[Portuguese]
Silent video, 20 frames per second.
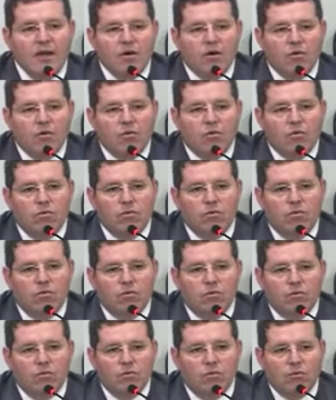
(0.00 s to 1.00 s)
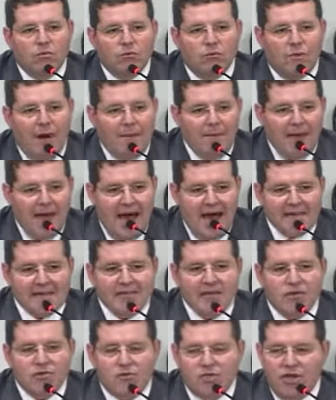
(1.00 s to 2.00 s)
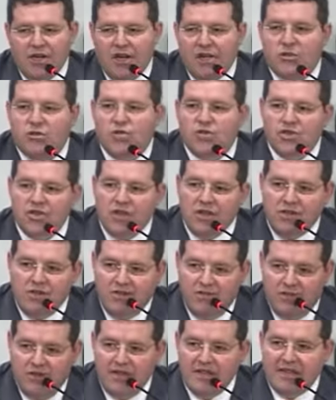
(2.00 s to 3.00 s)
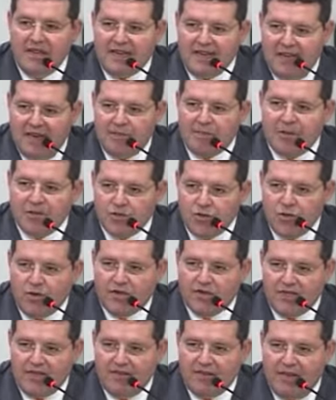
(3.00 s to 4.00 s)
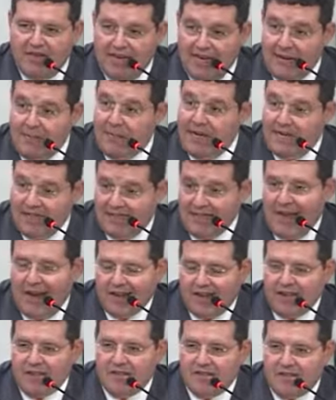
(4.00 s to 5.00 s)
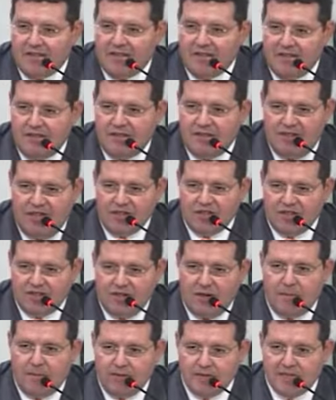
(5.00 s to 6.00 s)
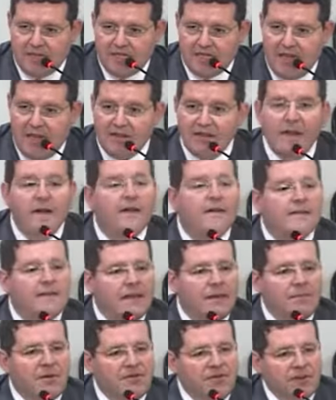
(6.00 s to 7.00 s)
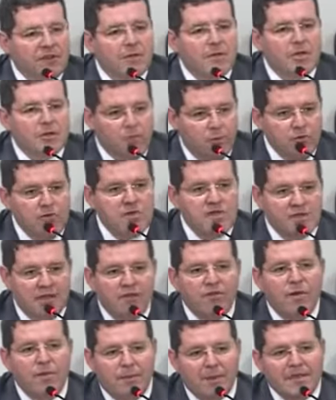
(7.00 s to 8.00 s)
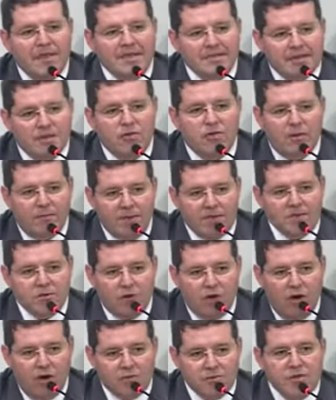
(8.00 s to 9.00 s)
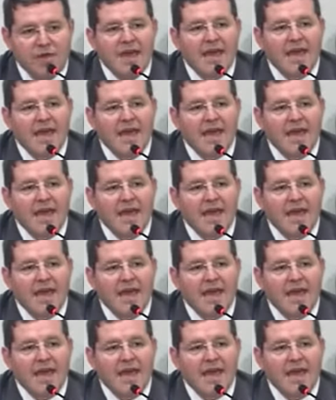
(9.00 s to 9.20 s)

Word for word: um, um, uma ameaça ao direito de ir e vir daquela pessoa que se, daquele militar que esteja sendo processado e é perfeitamente possível a impetração do habeas corpus